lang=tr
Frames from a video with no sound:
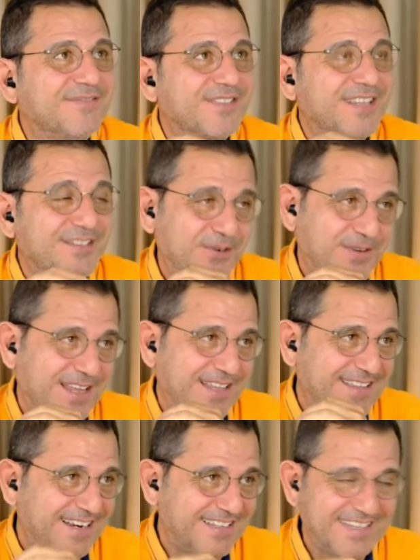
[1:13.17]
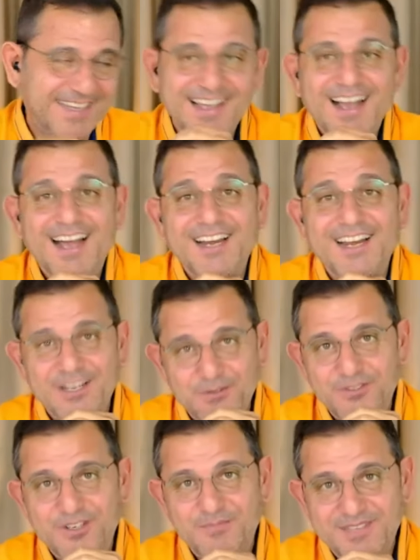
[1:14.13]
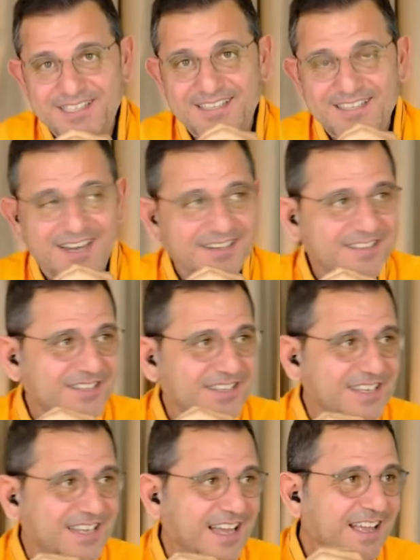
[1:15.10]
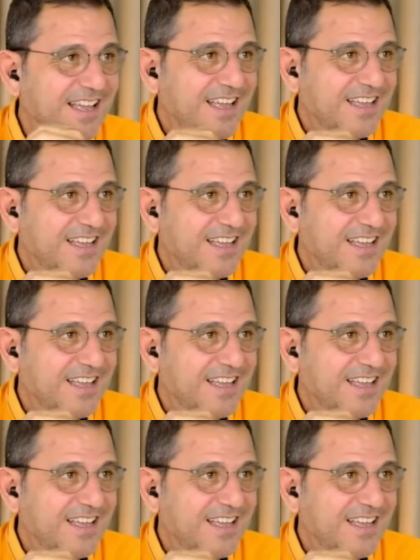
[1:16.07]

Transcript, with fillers: Bu da çok enteresan. Hani az önce biz de tartıştık ya.